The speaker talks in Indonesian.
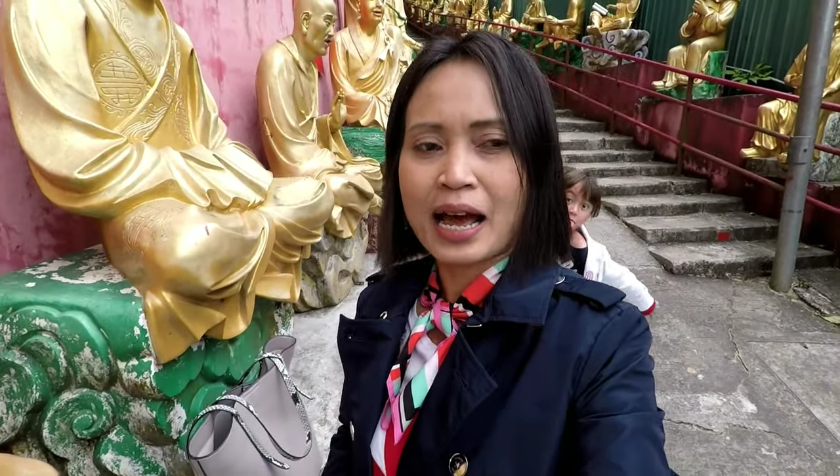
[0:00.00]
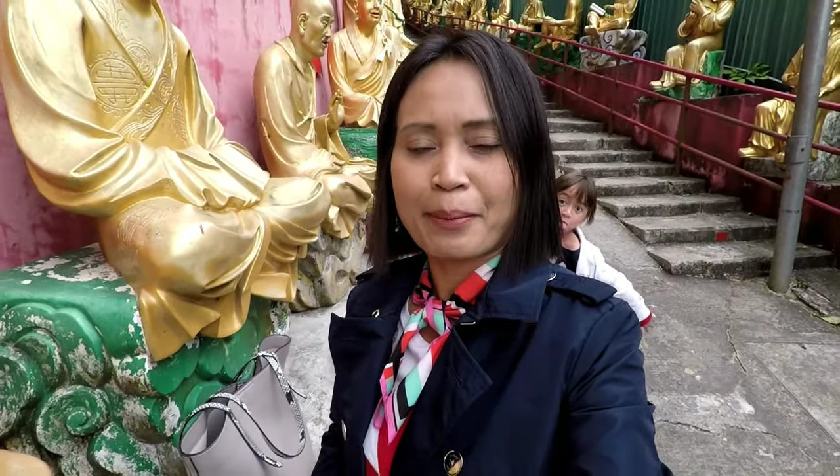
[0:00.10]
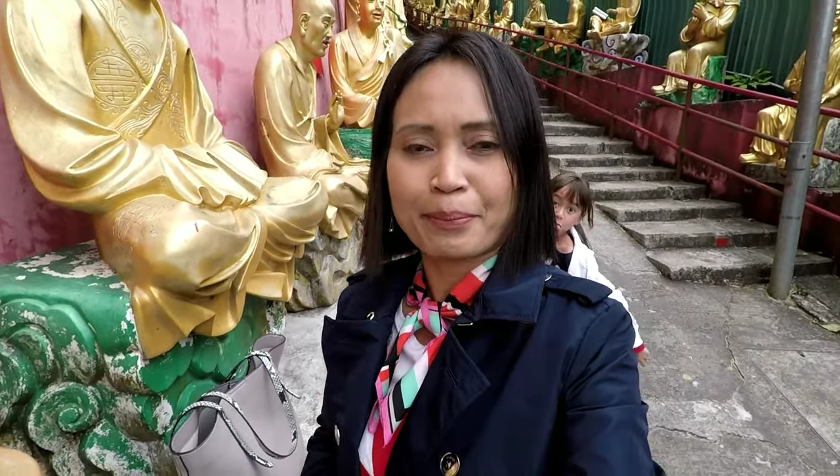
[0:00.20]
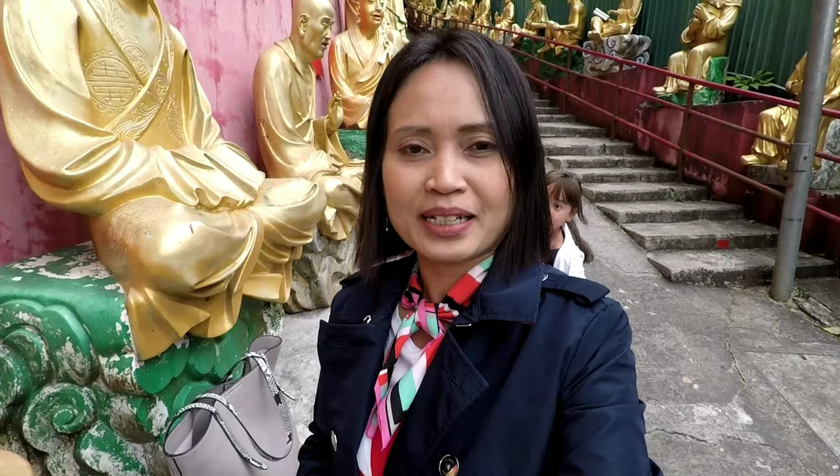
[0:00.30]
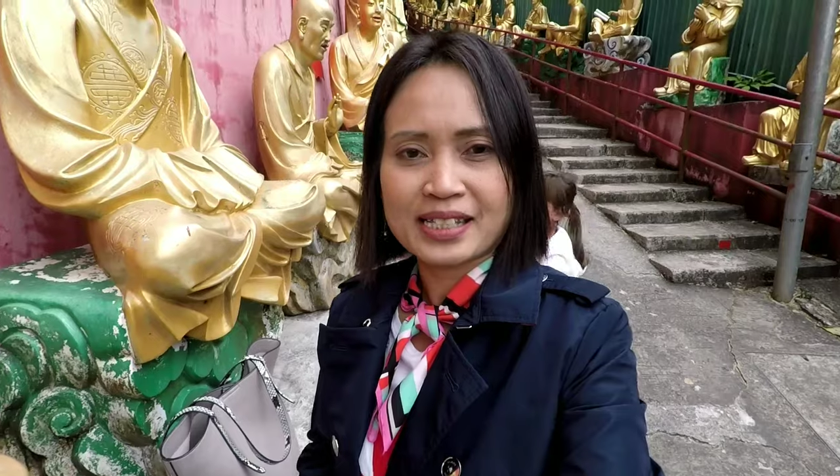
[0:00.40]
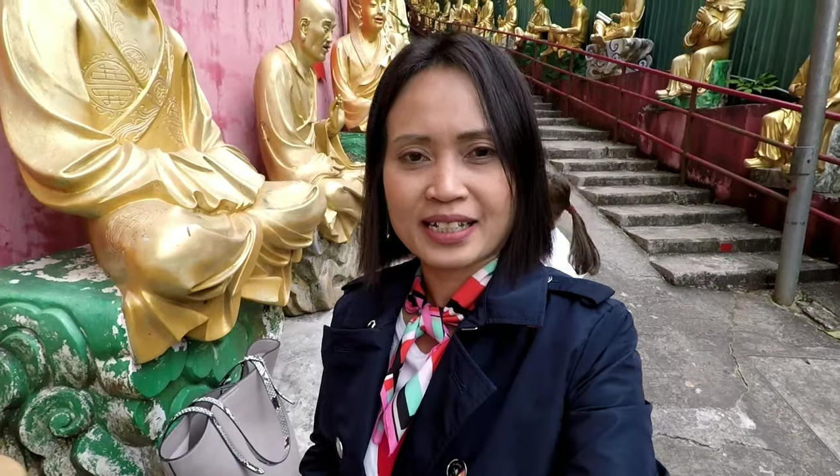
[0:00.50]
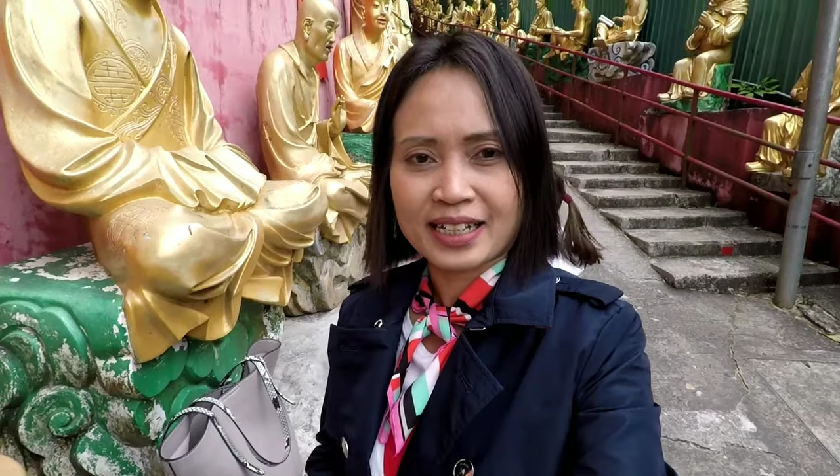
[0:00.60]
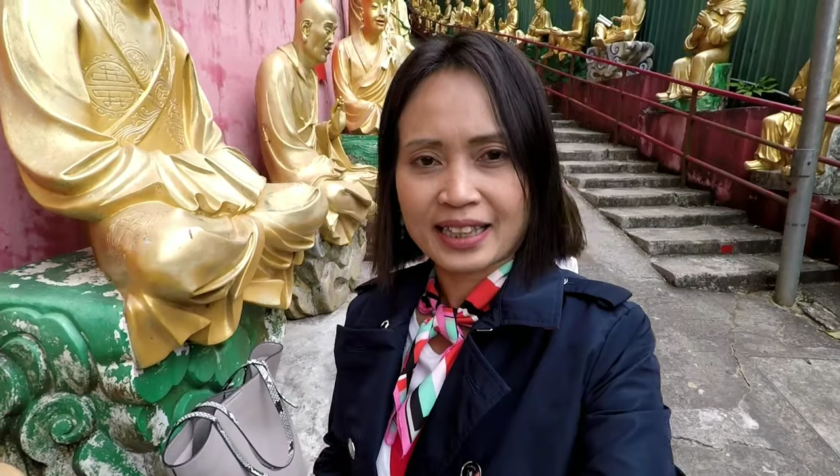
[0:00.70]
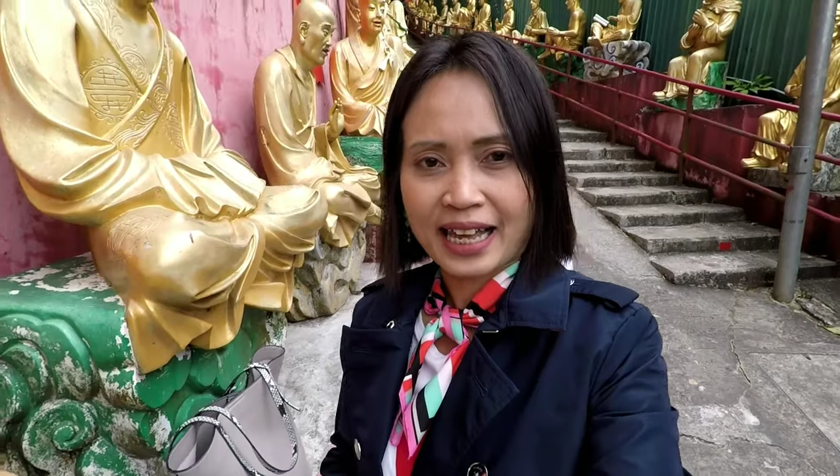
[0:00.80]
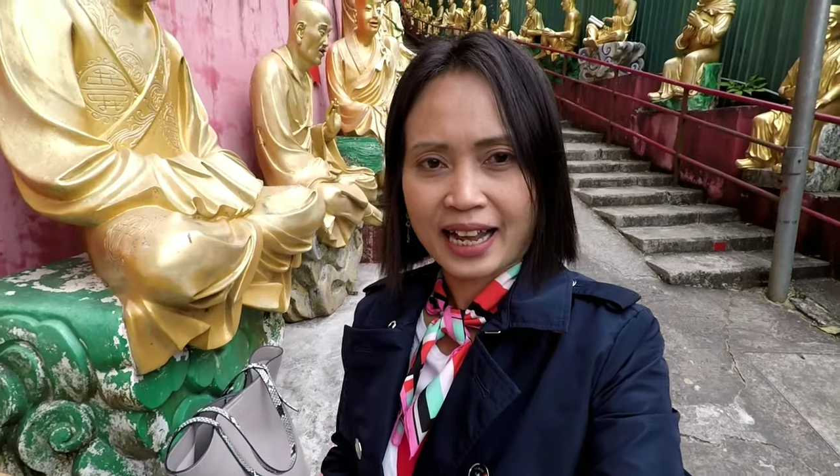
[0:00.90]

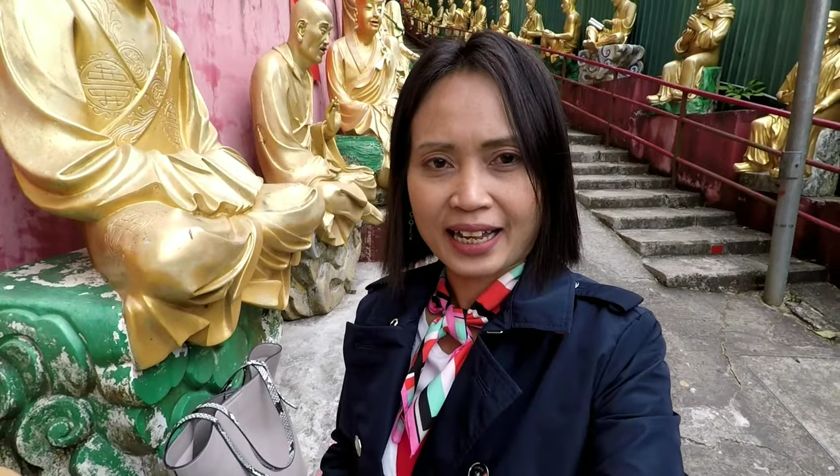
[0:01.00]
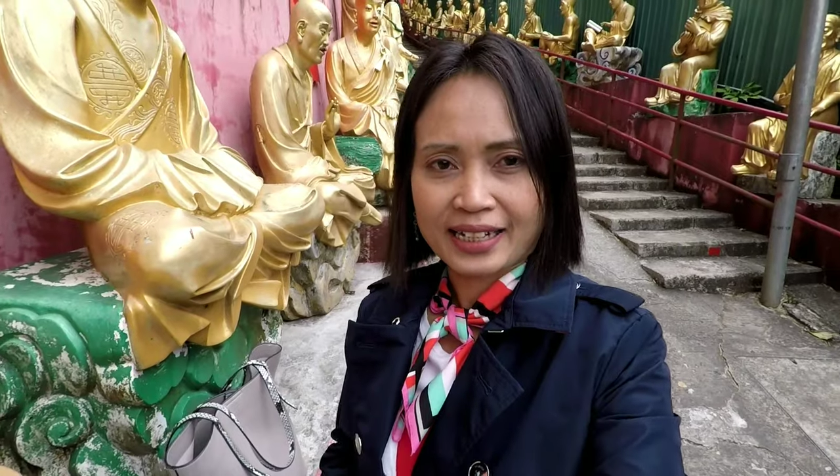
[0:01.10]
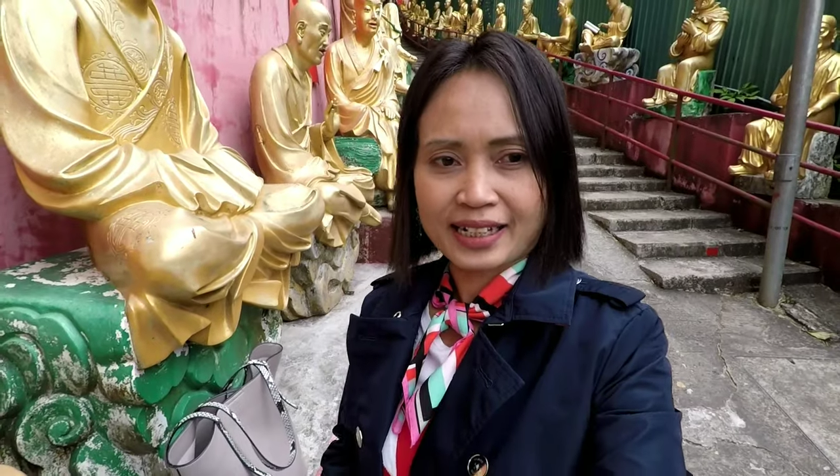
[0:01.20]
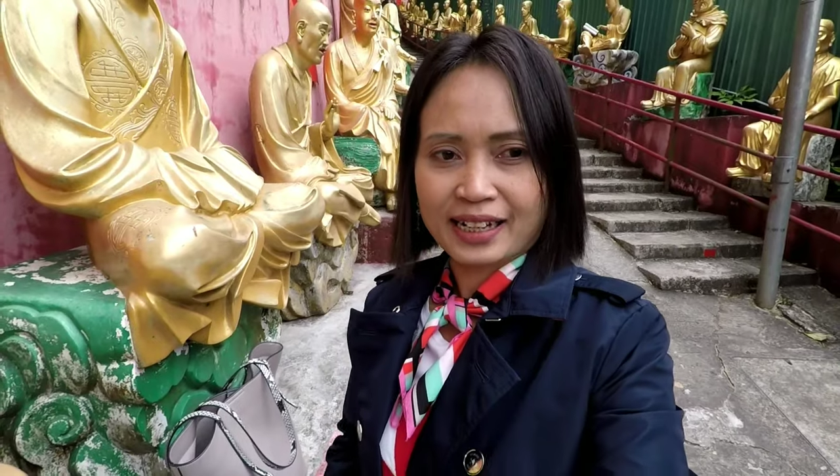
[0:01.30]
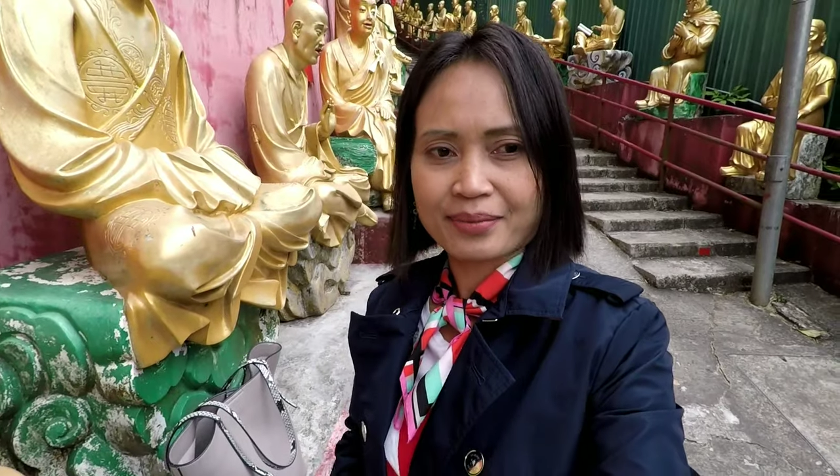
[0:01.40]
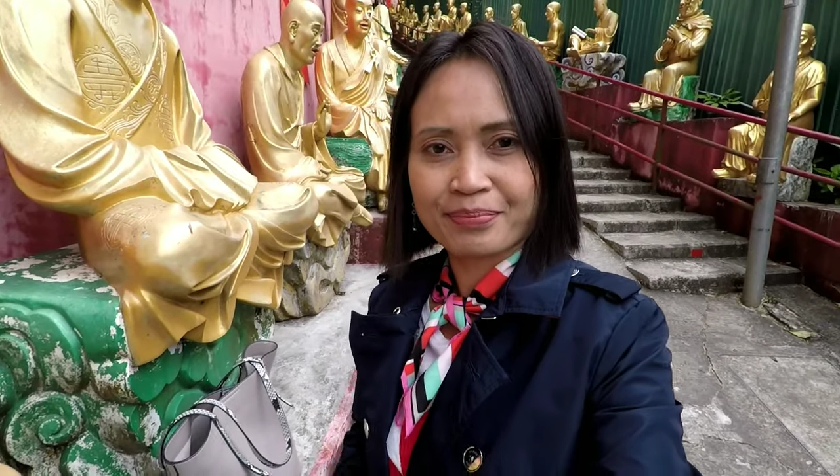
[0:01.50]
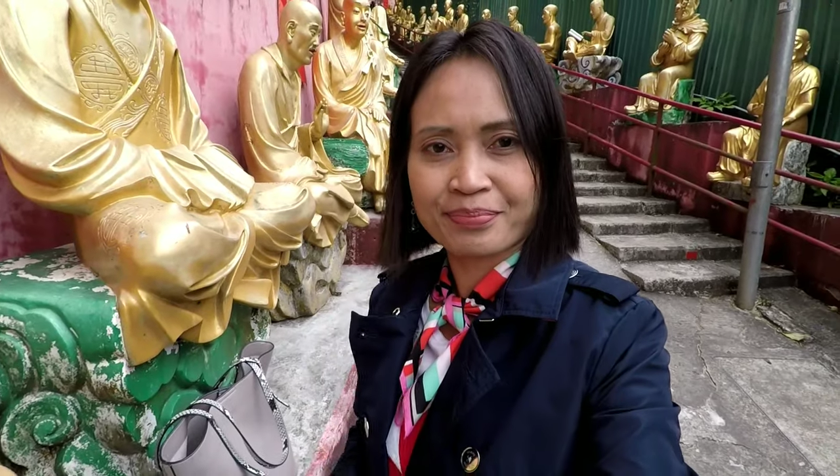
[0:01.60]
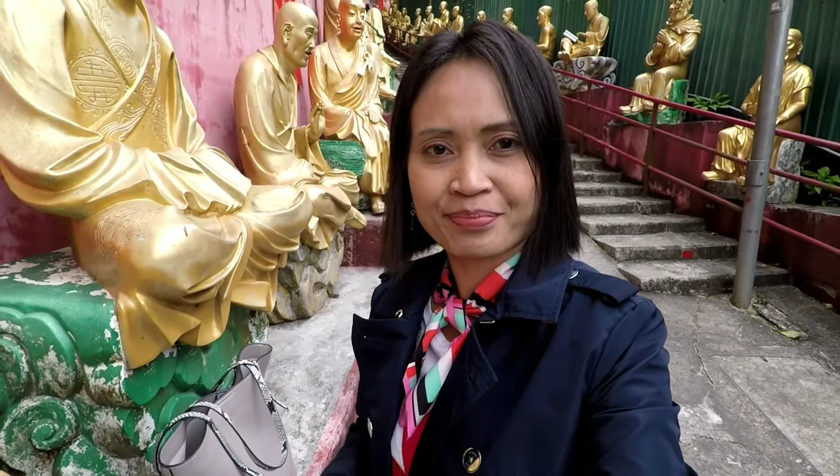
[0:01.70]
menceritakannya